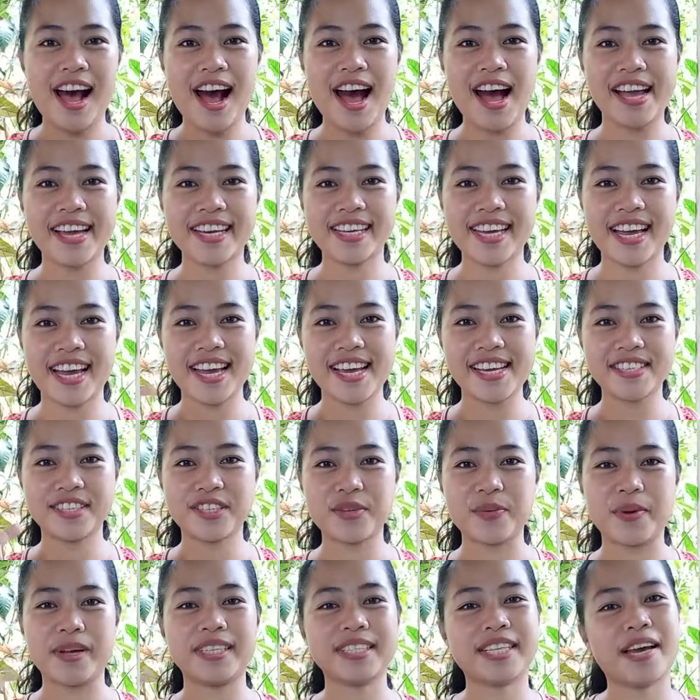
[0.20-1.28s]
Hi guys!
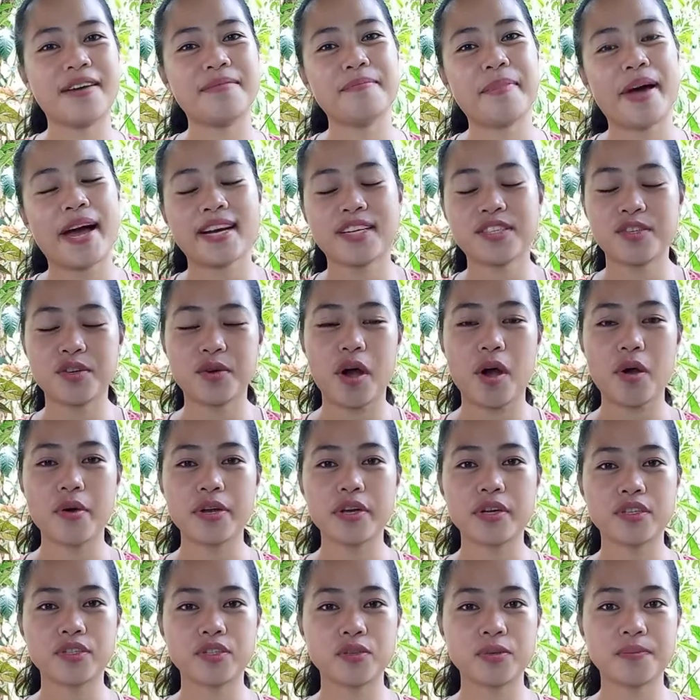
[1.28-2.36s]
Welcome back to our
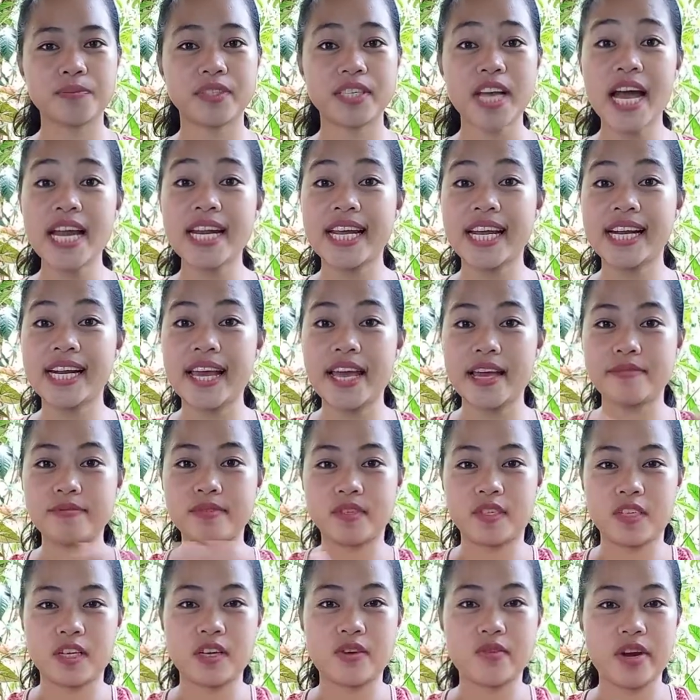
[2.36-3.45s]
YouTube channel,
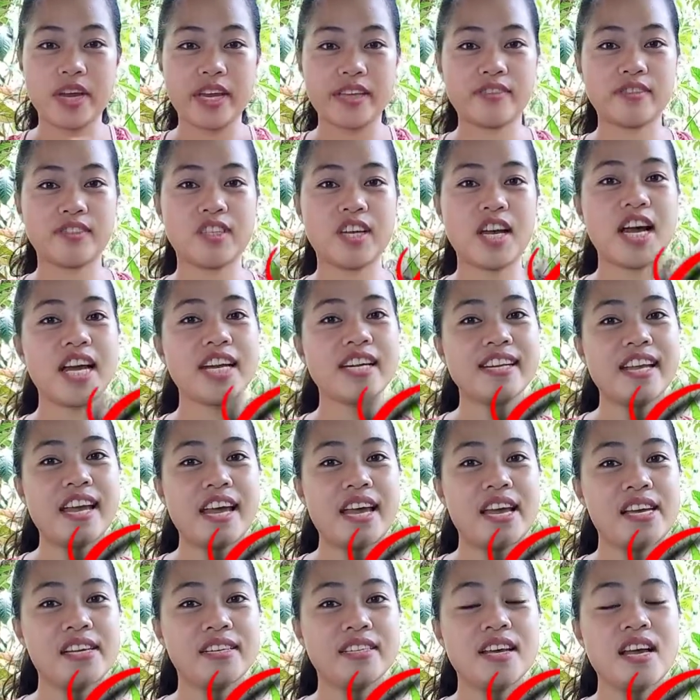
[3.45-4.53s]
MC Green
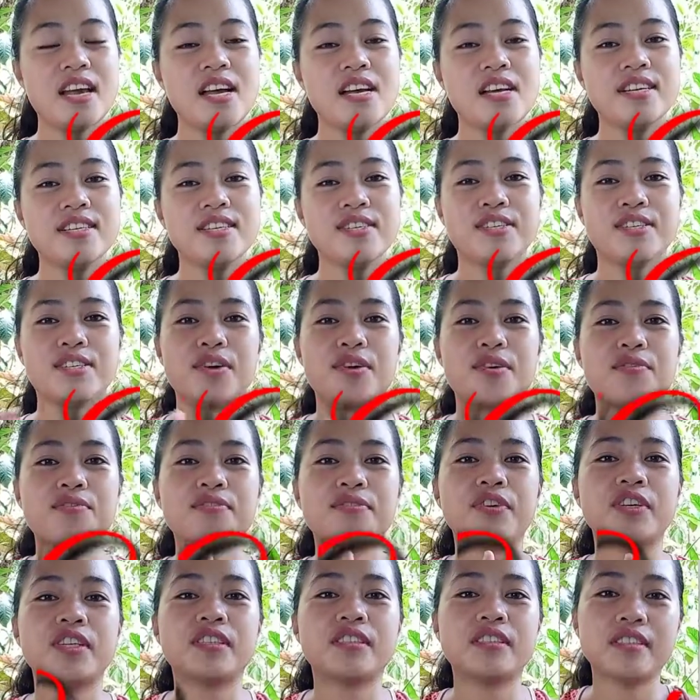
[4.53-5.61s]
Garden. So,
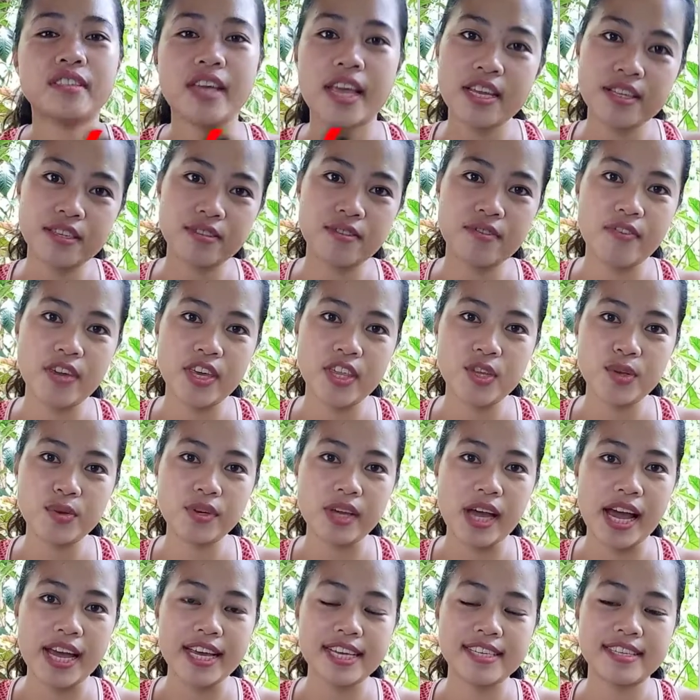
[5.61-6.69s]
for today's video
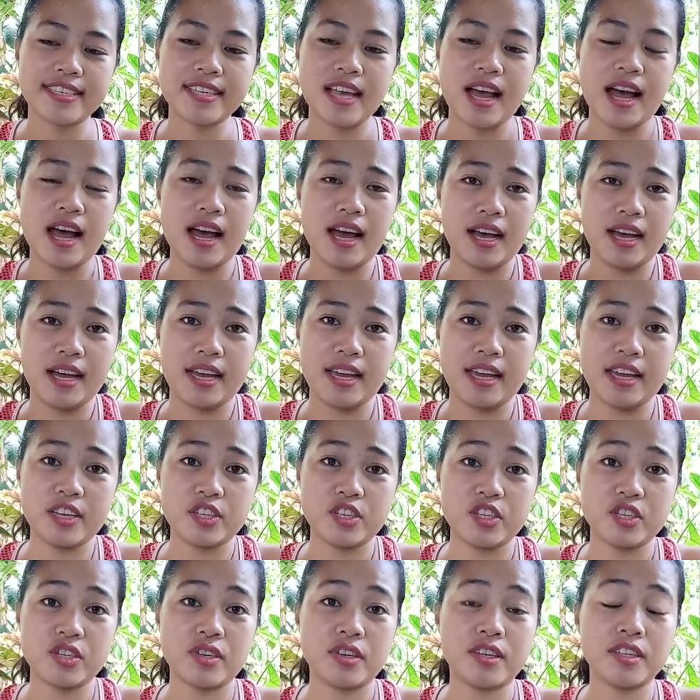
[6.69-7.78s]
guys, ay
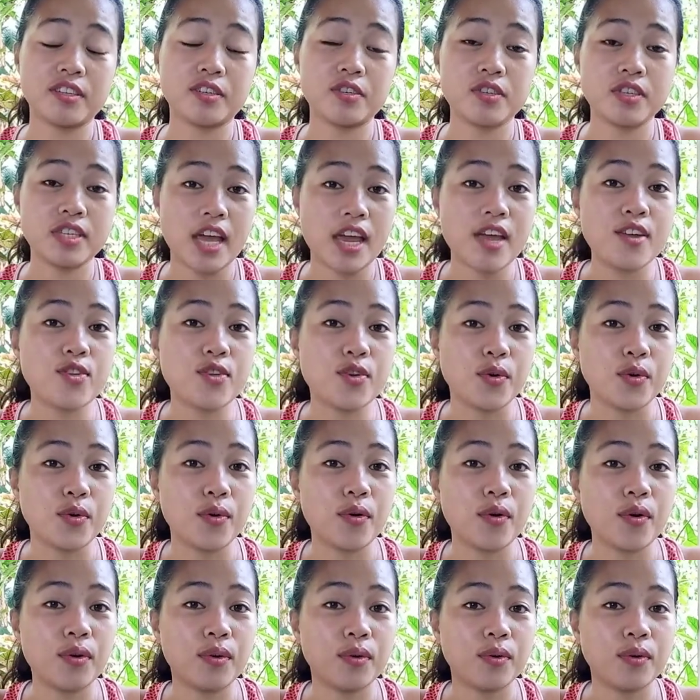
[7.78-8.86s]
share ko sa inyo
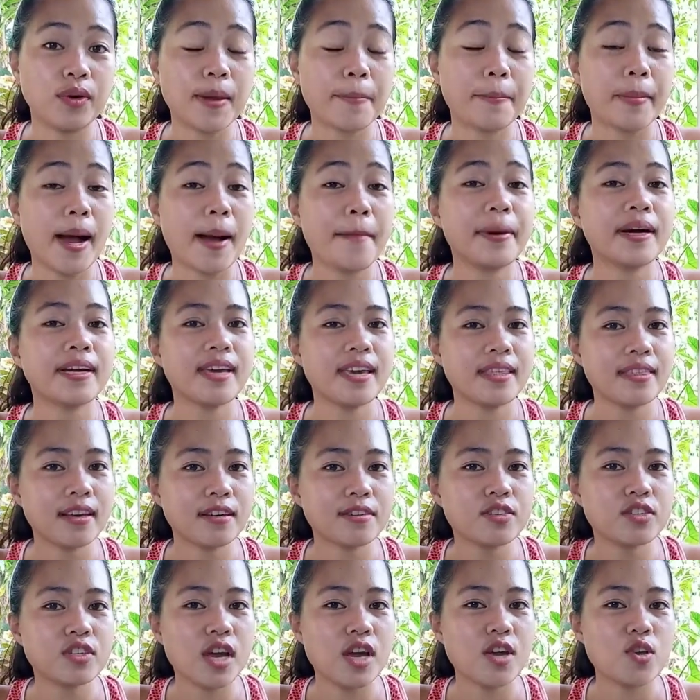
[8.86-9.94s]
o ipapakita ko
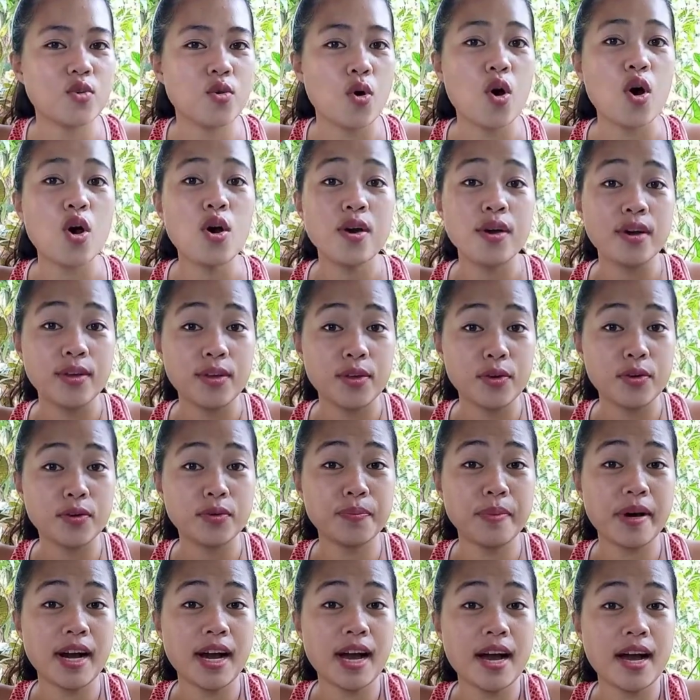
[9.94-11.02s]
sa inyo
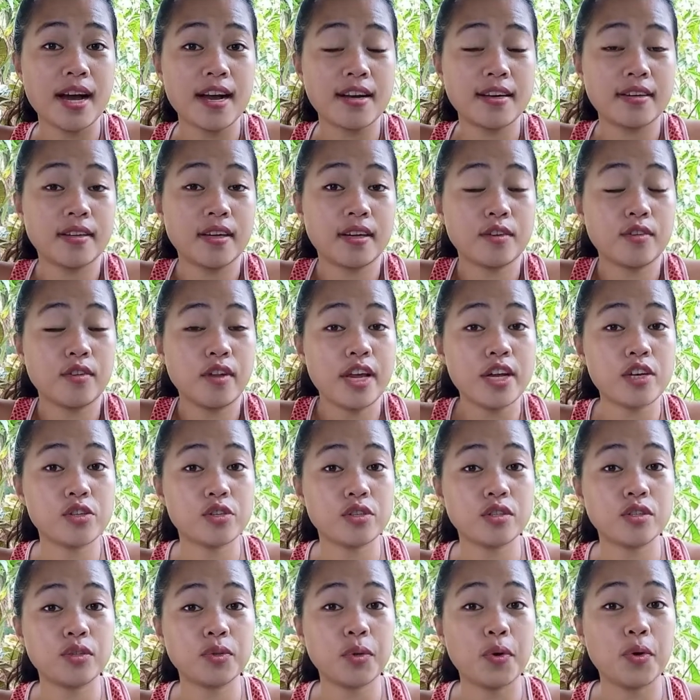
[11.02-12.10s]
yung mga
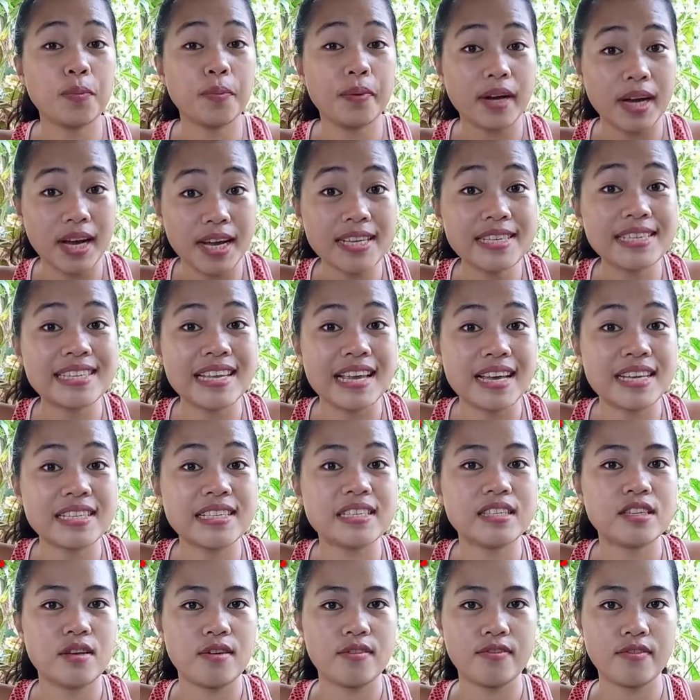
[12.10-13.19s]
na-collection ano, kong mga
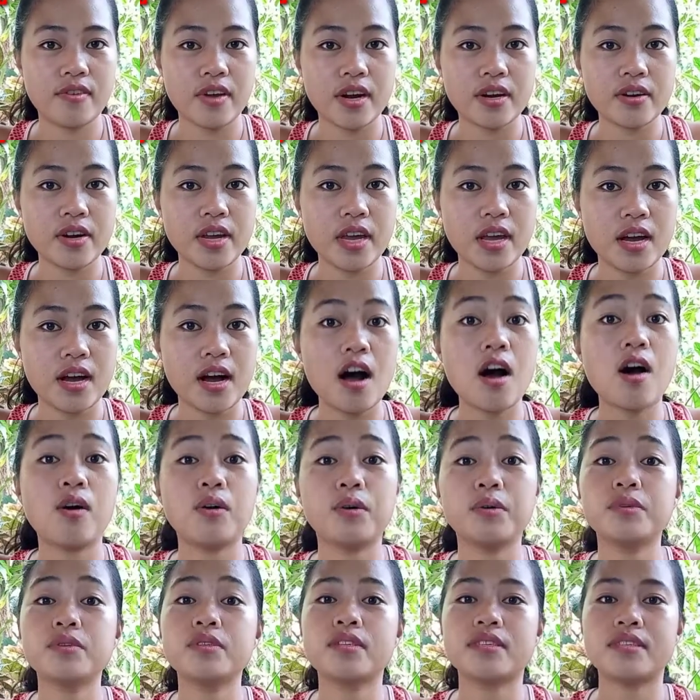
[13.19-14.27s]
Sansevieria
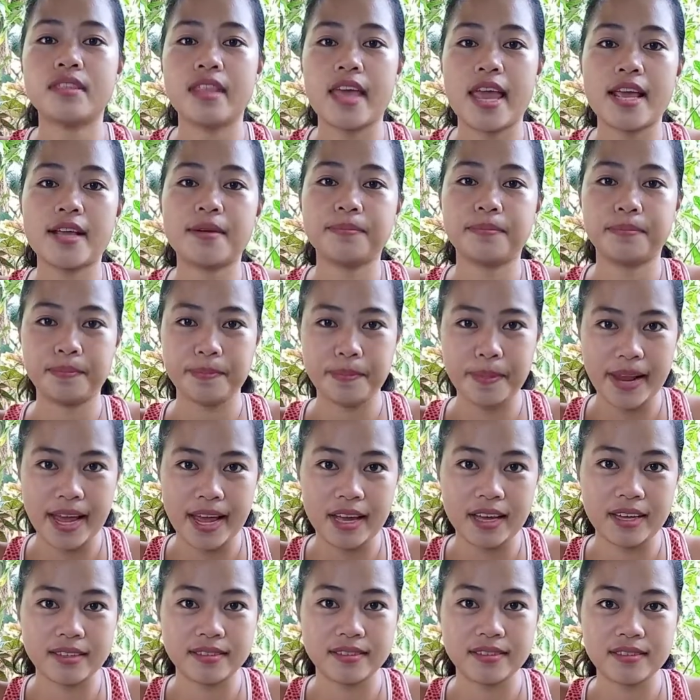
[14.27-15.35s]
o snake
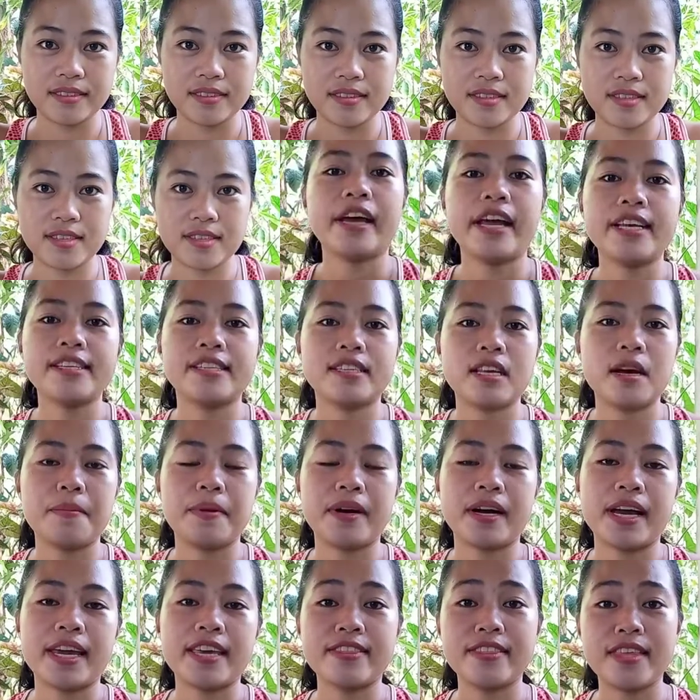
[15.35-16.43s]
plant. Sa
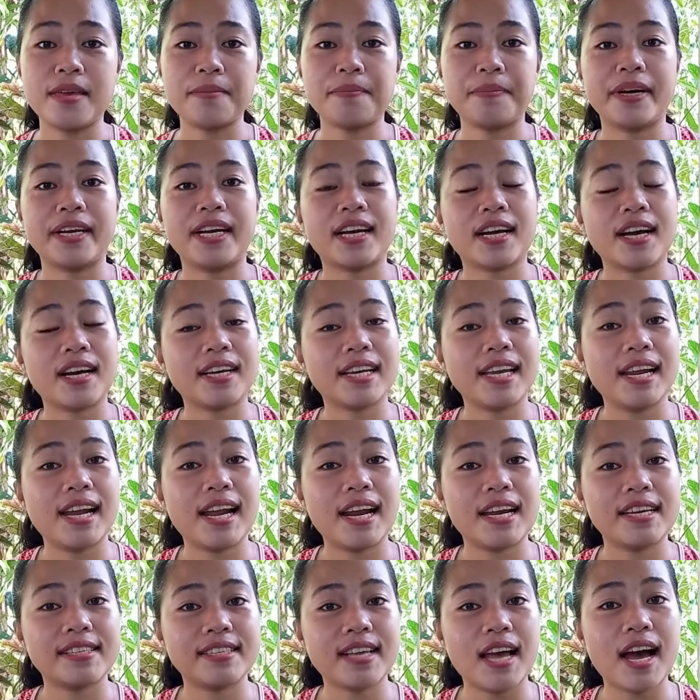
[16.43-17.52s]
mga hindi pa
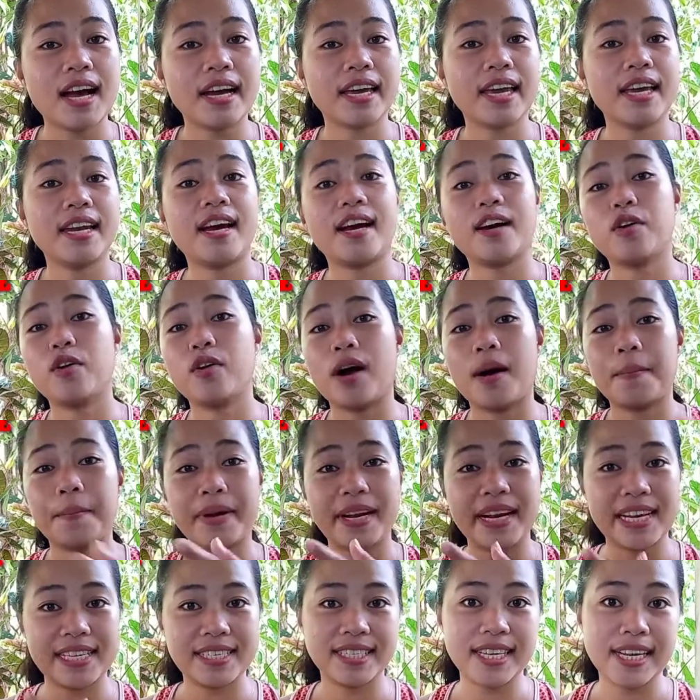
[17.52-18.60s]
nakakilala sa akin, ako nga
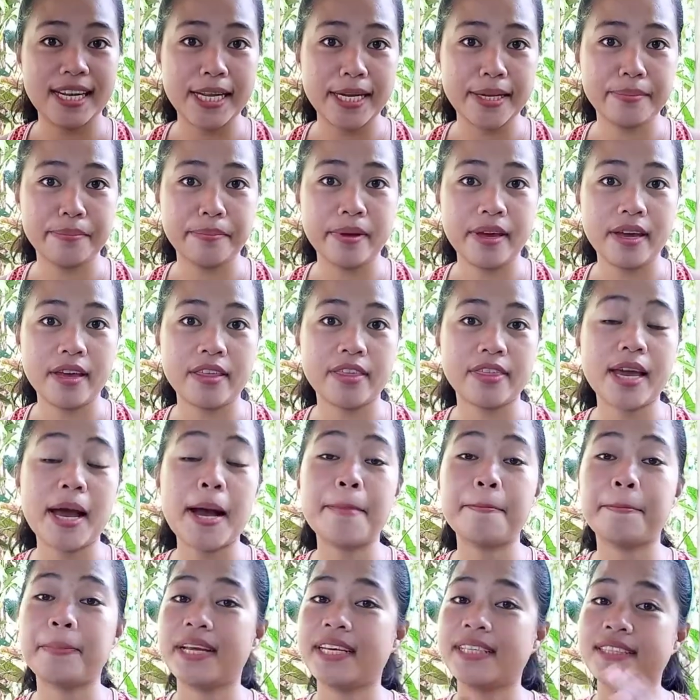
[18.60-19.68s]
pala si Lilibet,
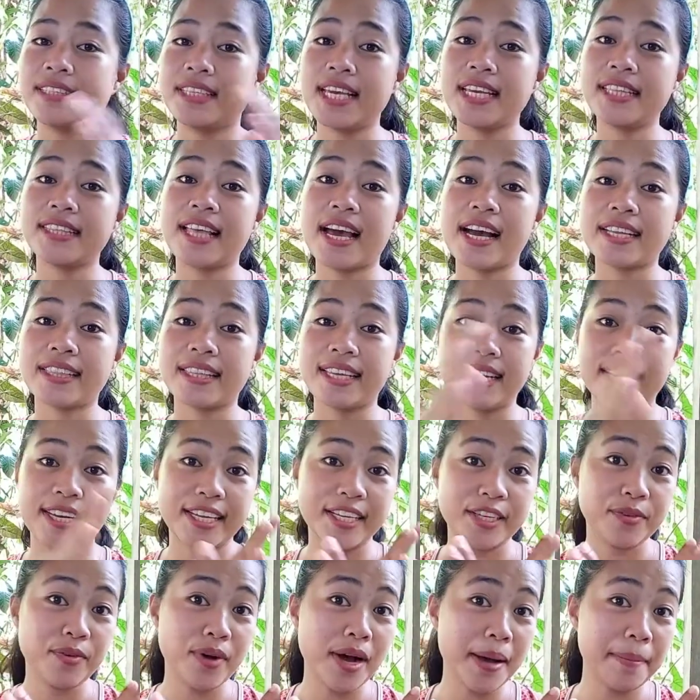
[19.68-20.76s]
ang plantitang
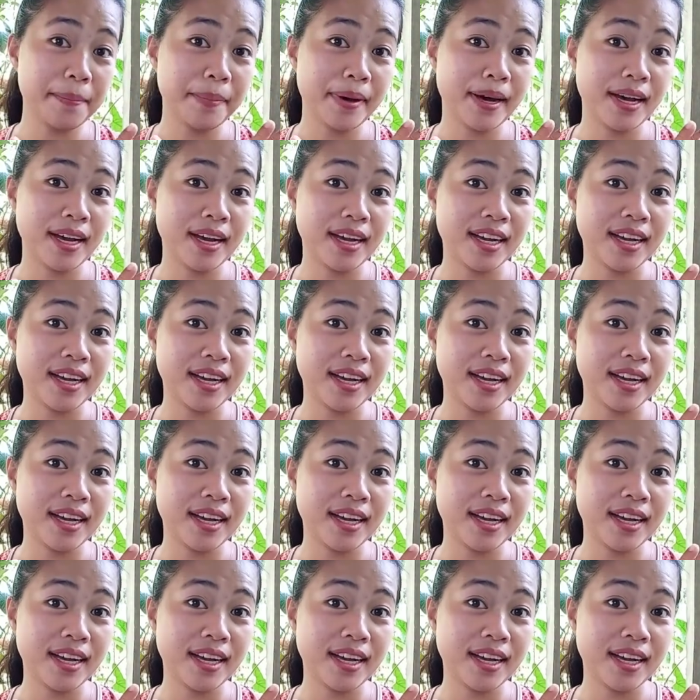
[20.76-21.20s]
dili guwapa.